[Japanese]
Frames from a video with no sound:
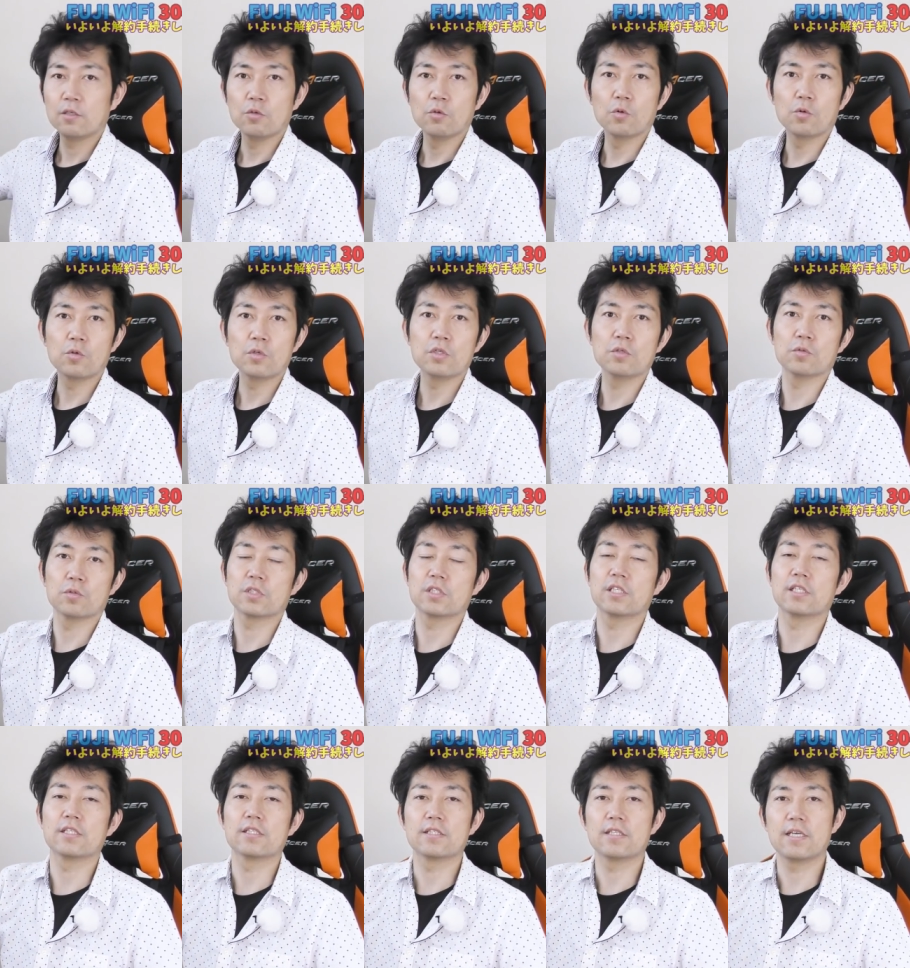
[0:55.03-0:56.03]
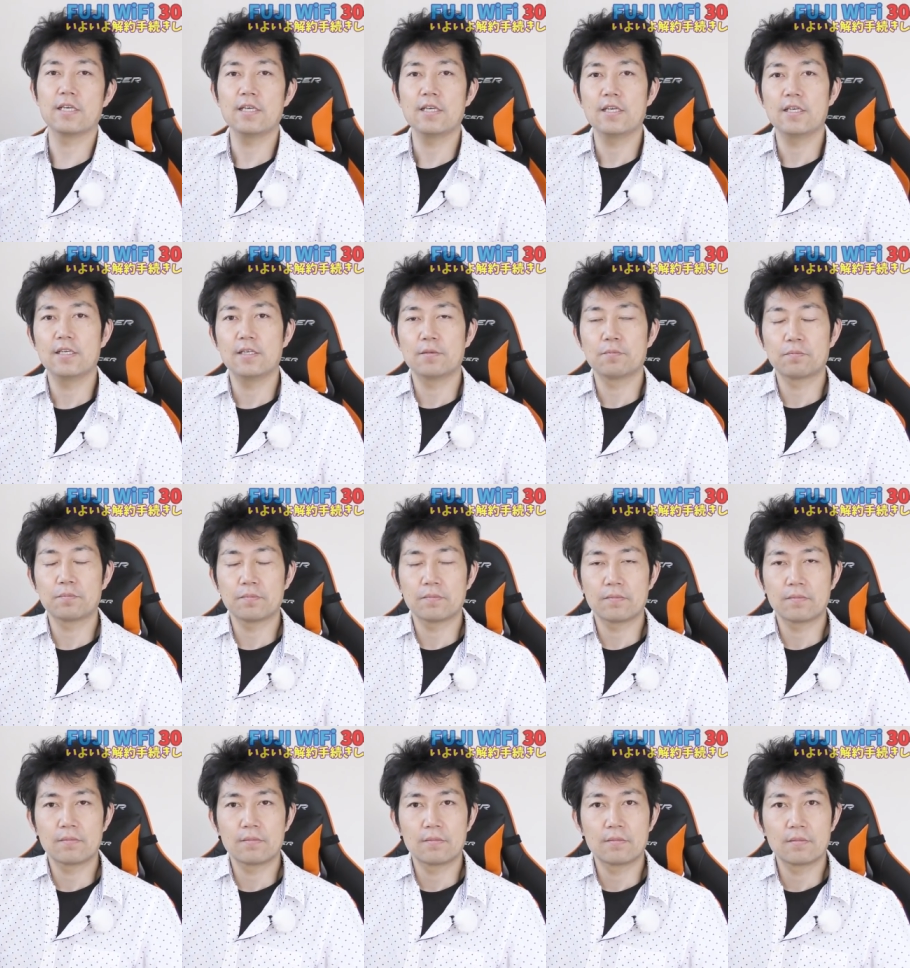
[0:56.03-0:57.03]
ログインをしてですね、
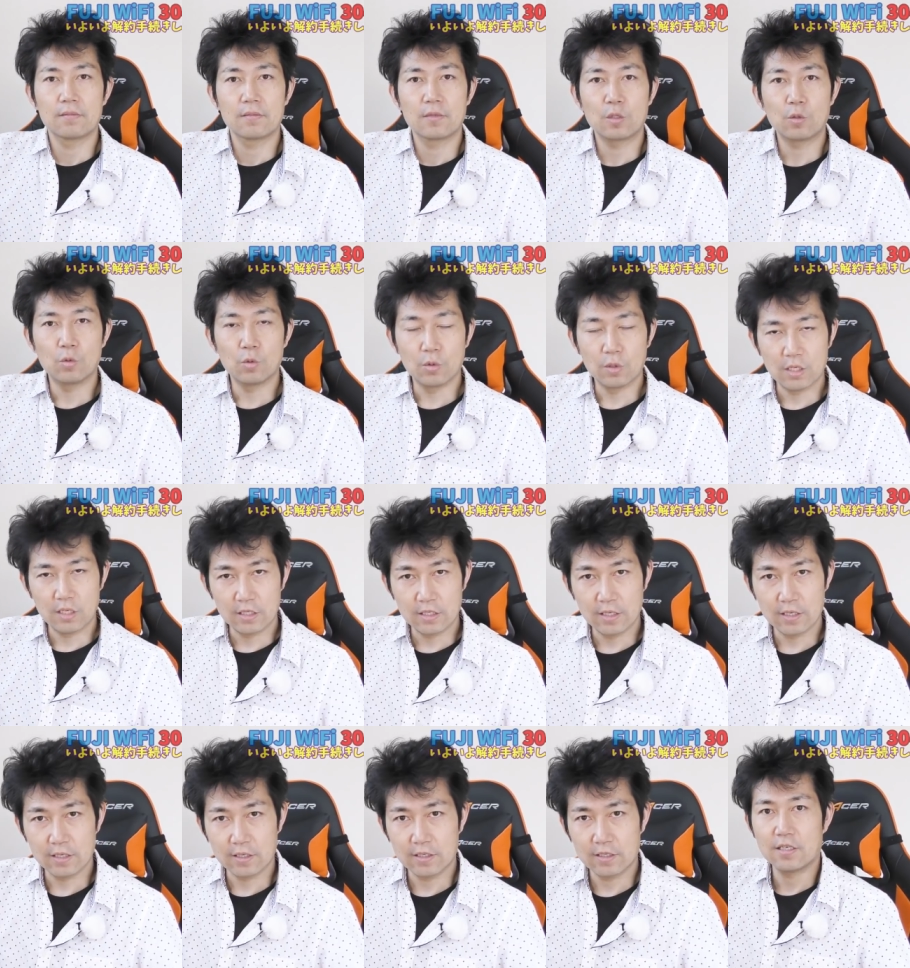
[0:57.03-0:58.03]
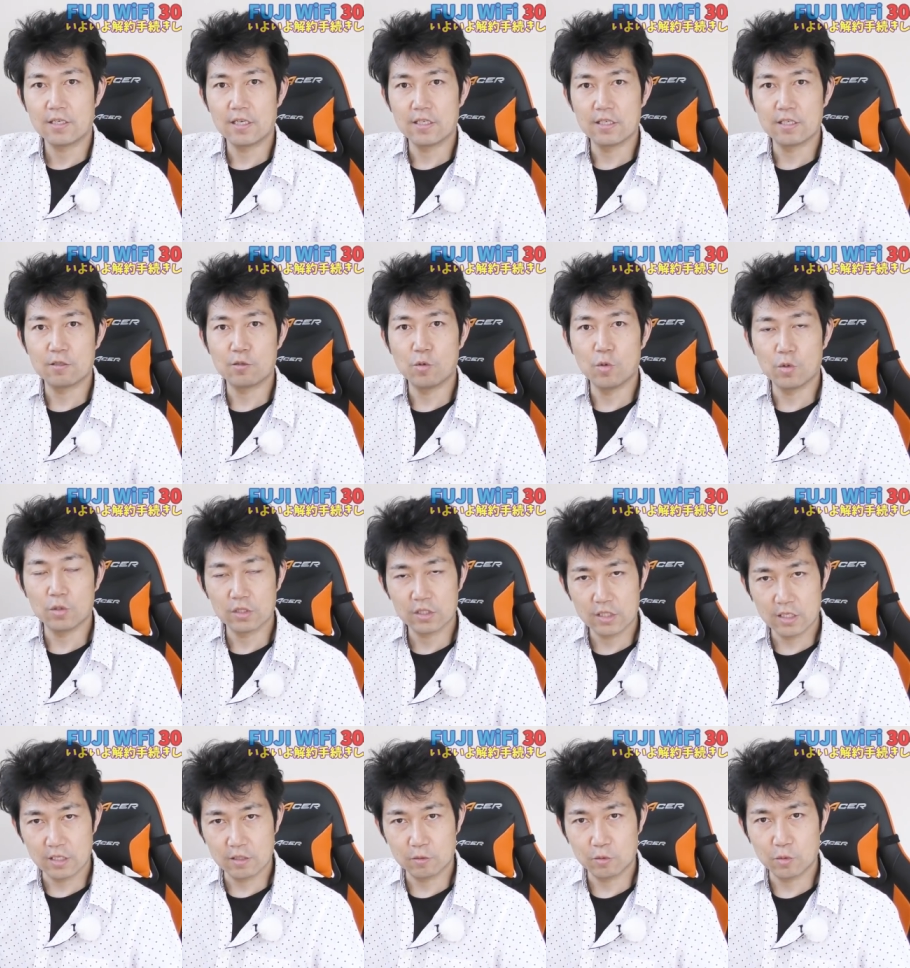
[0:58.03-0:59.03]
この中で解約を
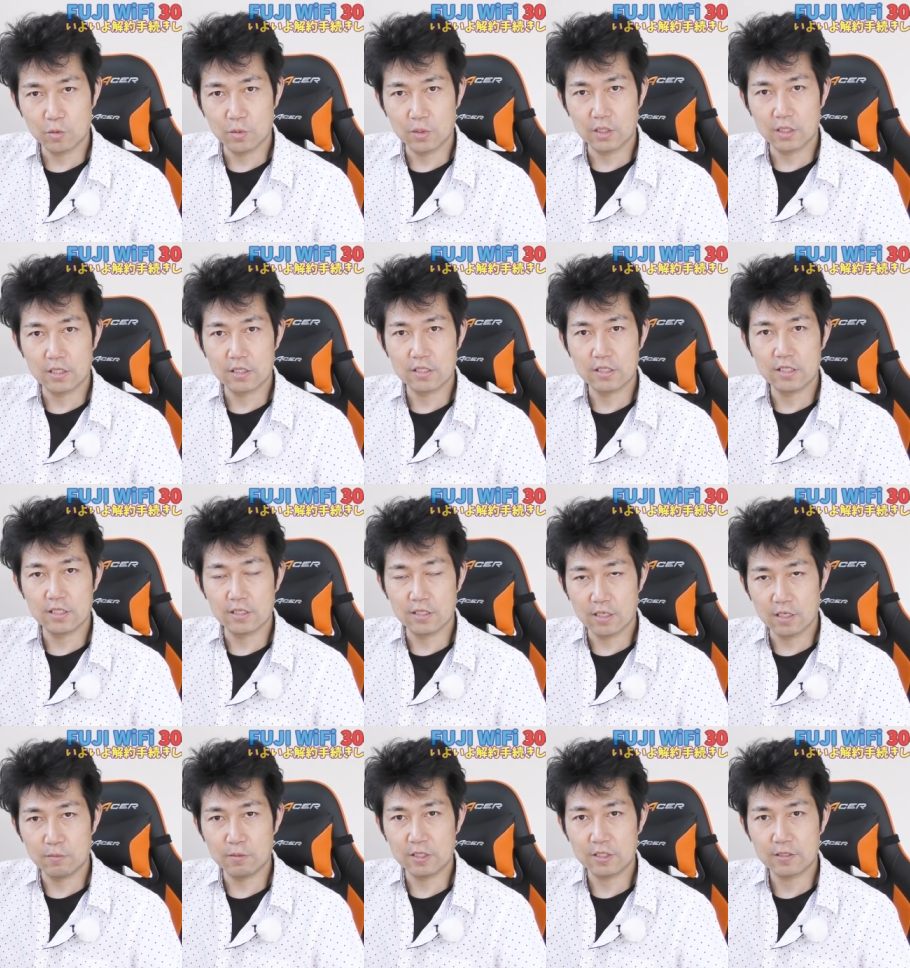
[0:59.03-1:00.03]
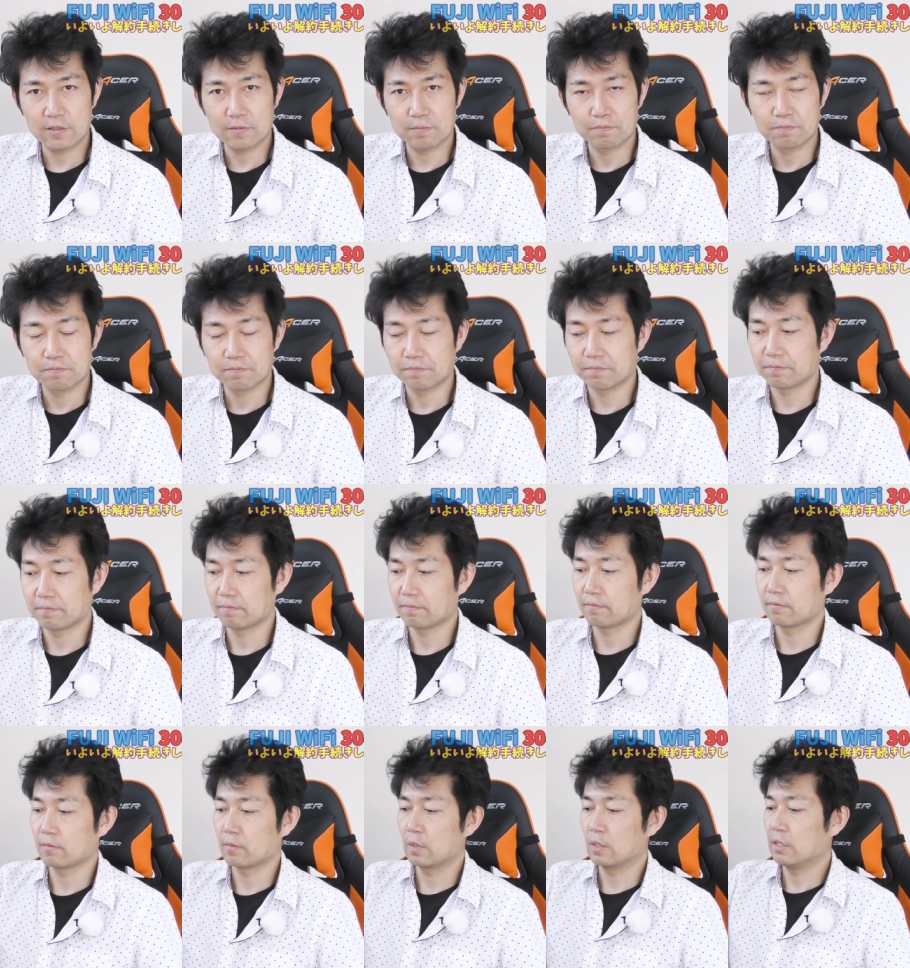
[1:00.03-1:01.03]
していくという形になります。
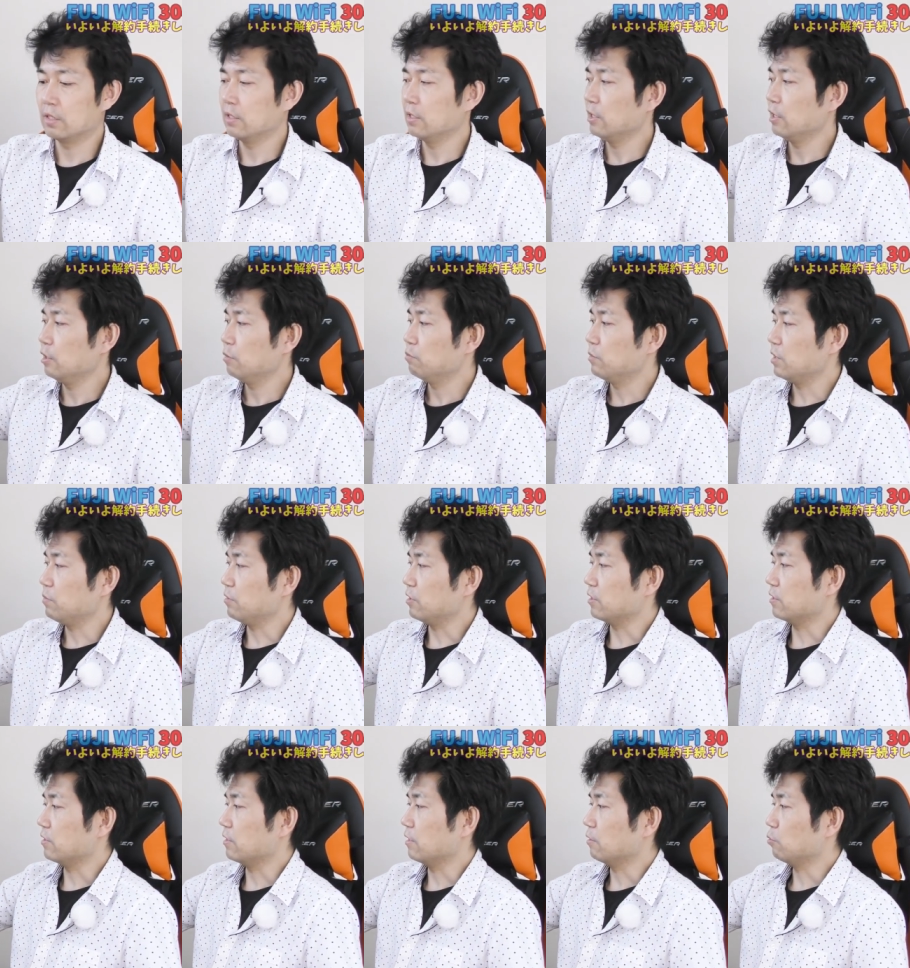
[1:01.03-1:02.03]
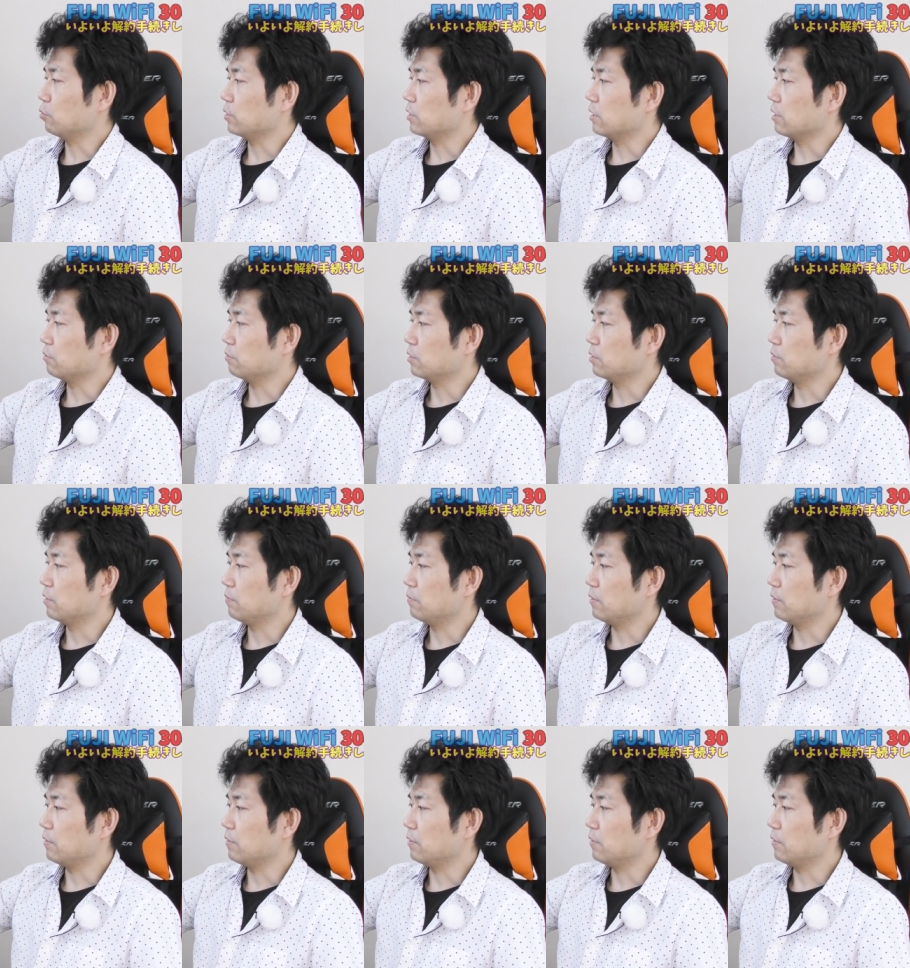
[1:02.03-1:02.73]
まあ、今ですね、こちら、j o